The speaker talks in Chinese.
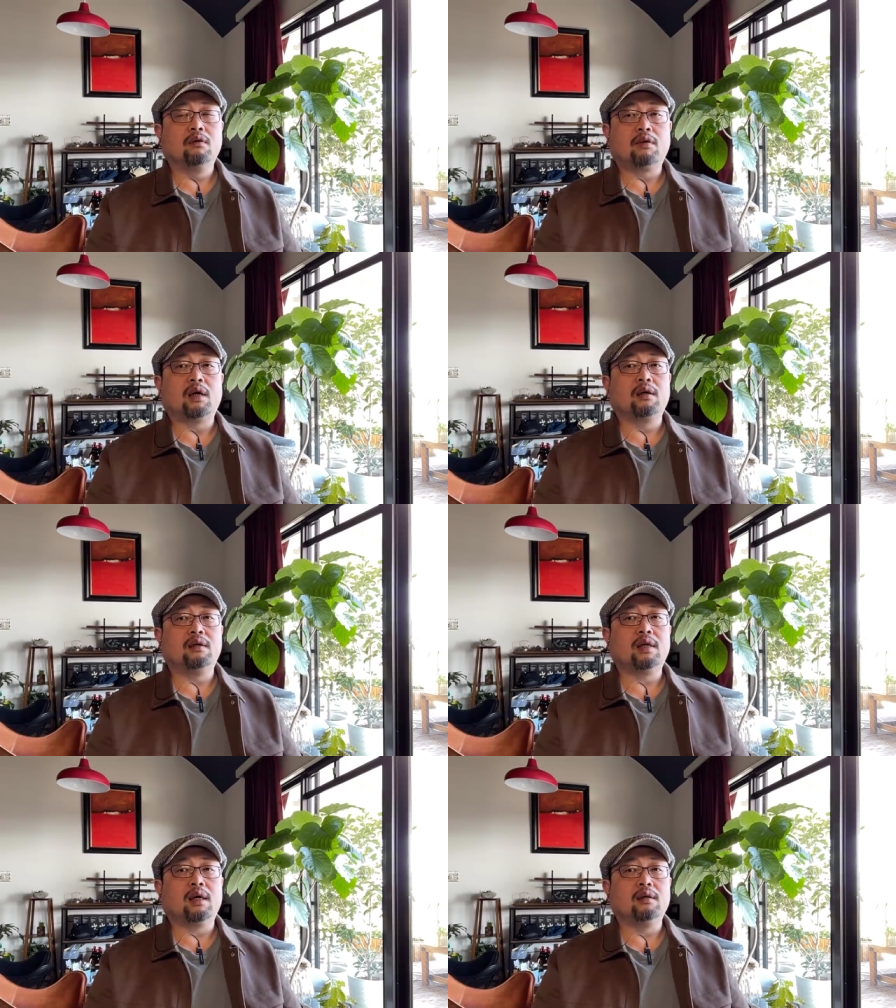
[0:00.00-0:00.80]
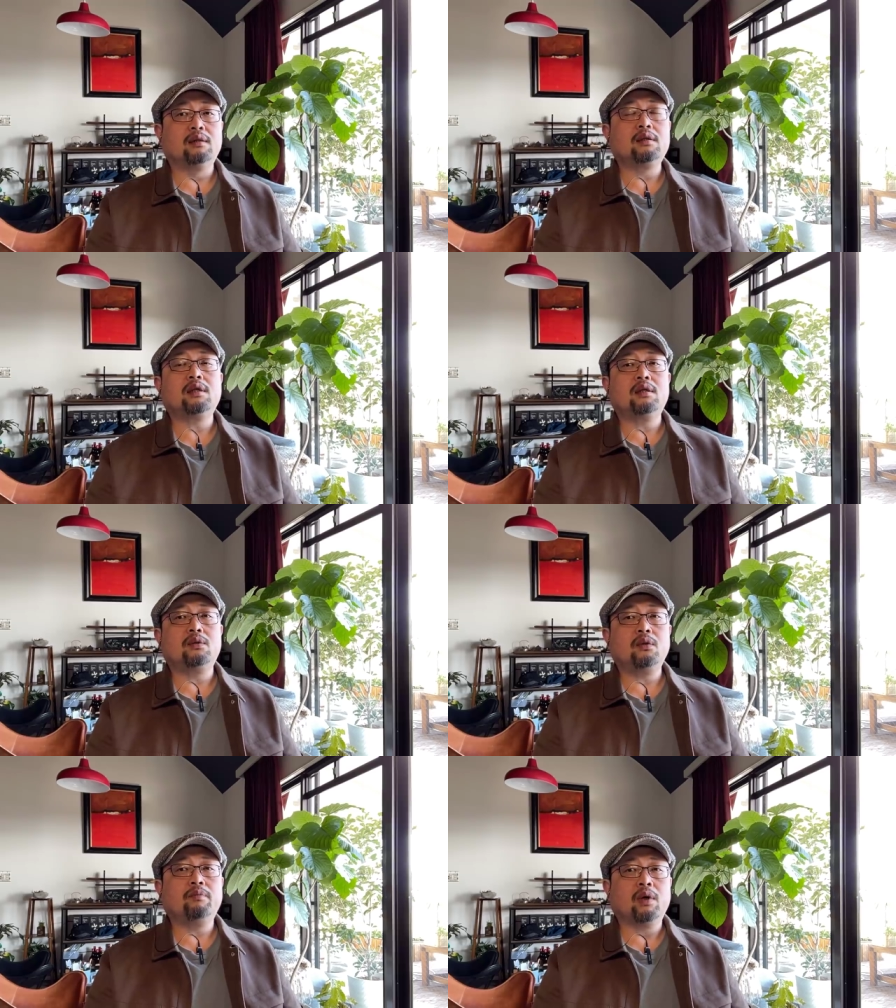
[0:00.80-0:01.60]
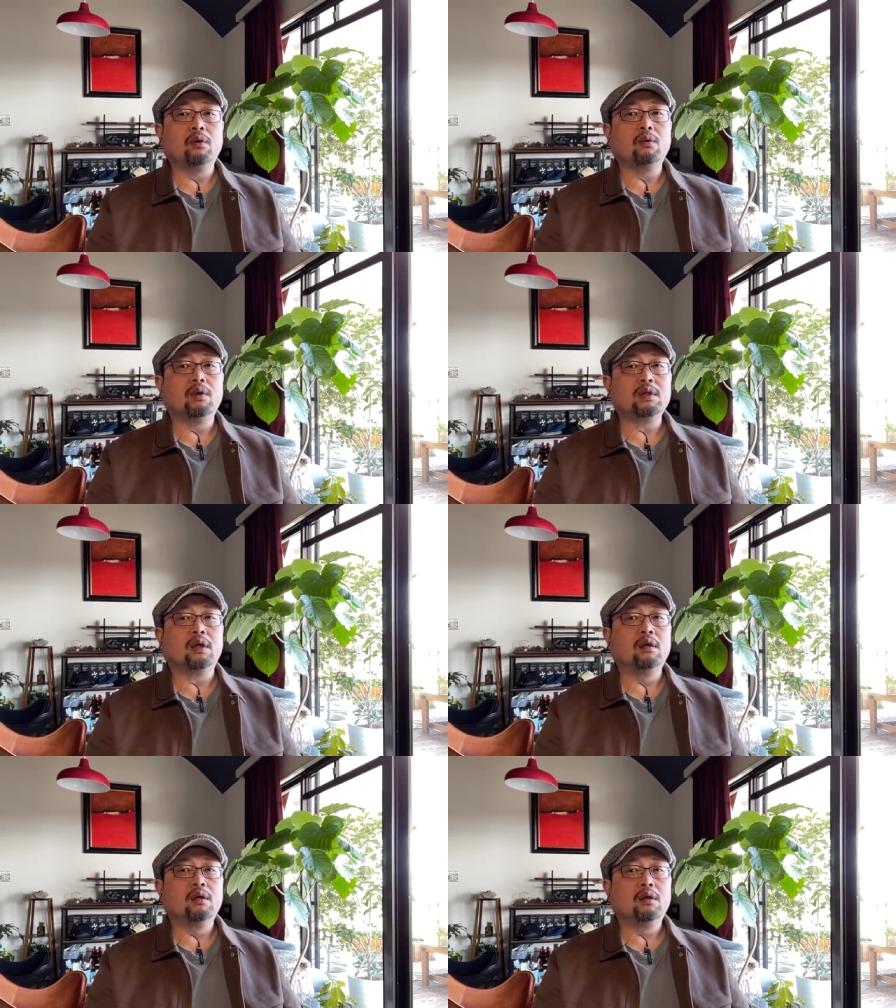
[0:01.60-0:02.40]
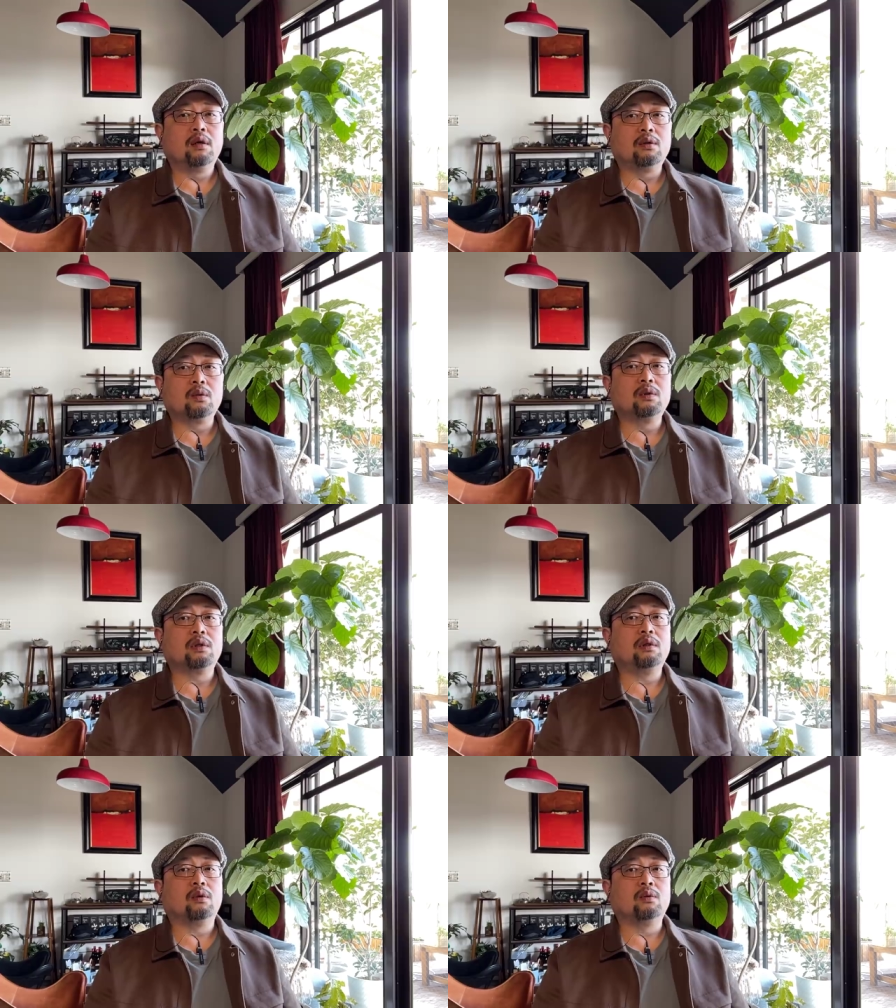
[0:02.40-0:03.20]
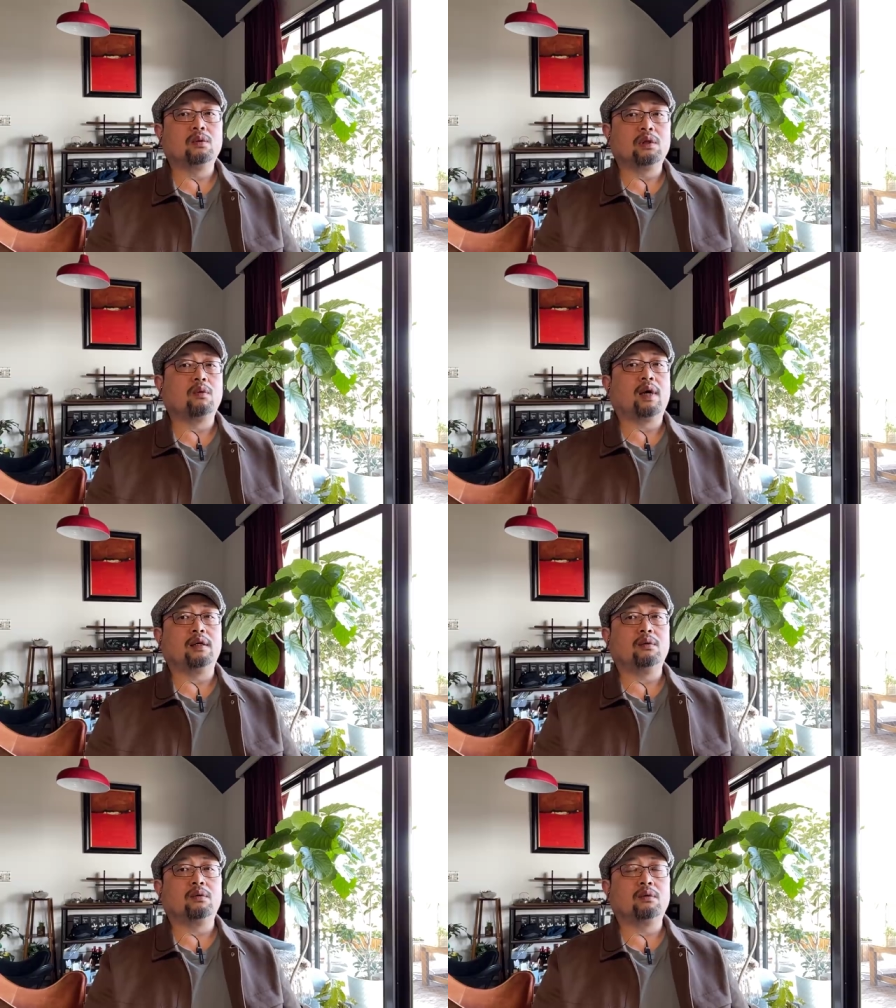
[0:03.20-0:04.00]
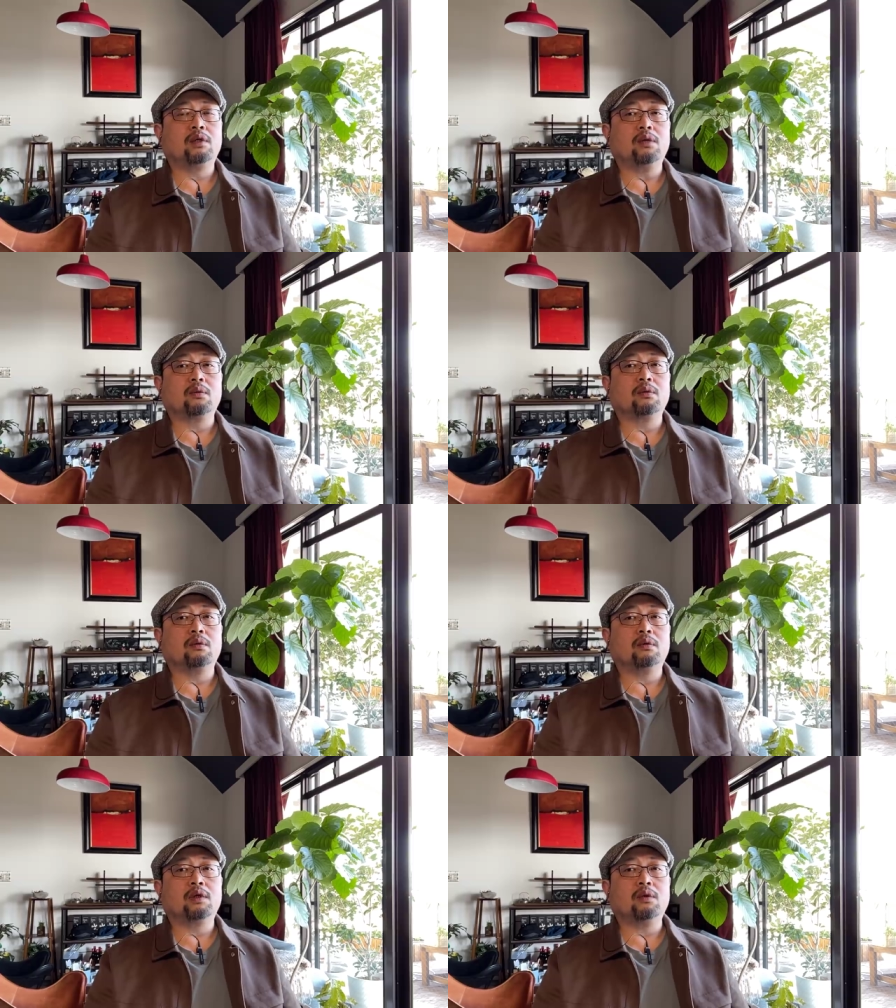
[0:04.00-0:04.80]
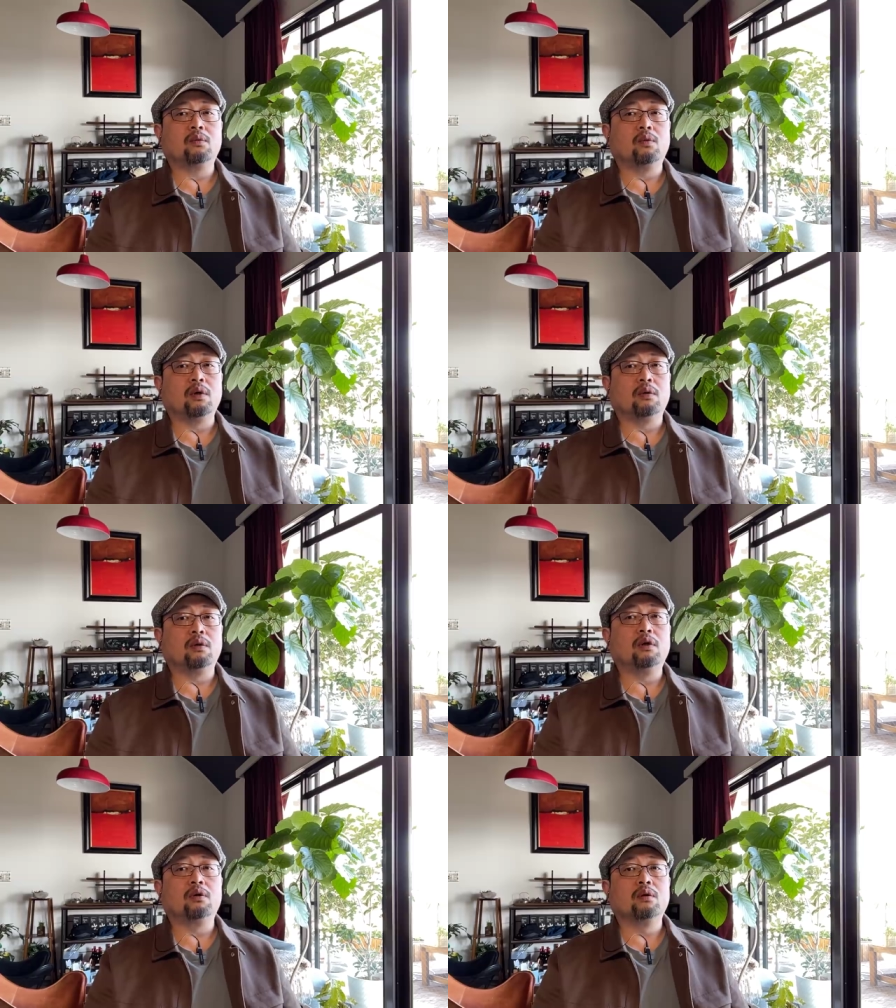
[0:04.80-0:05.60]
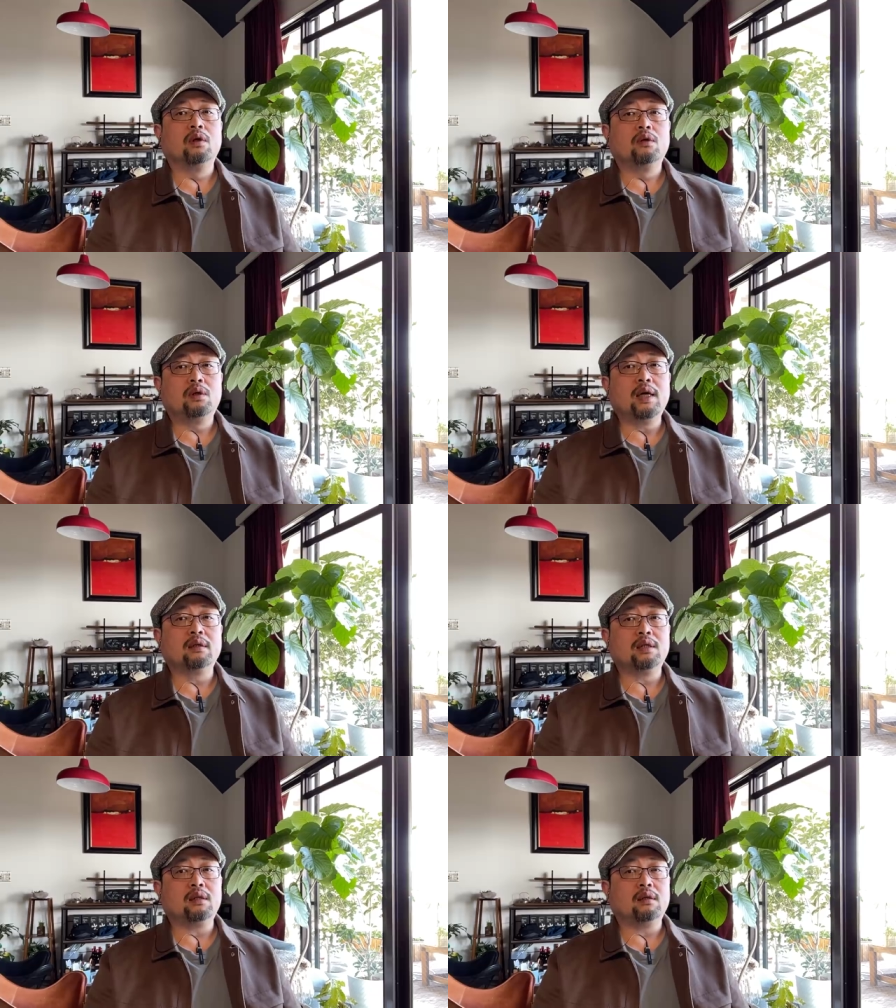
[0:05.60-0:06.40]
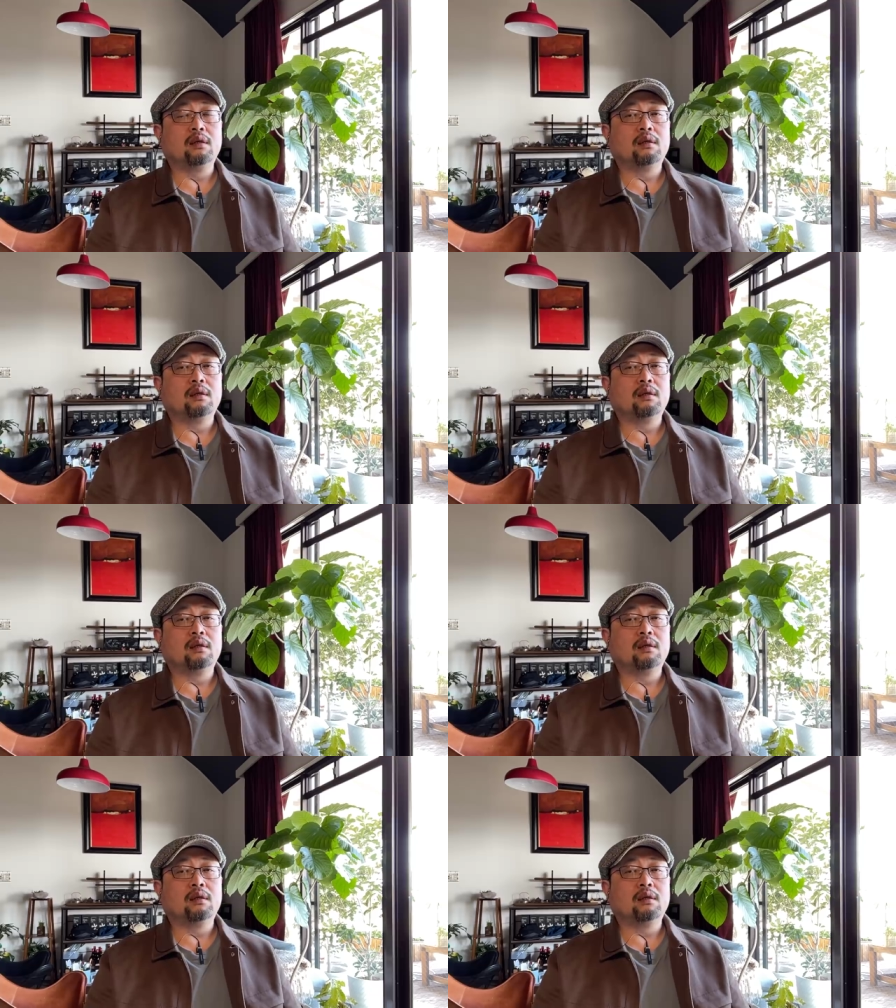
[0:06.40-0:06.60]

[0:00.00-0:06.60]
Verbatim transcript: 玩的很渣。就甚至于包括像呃中石油、中石化这种这种这种国有呃央企，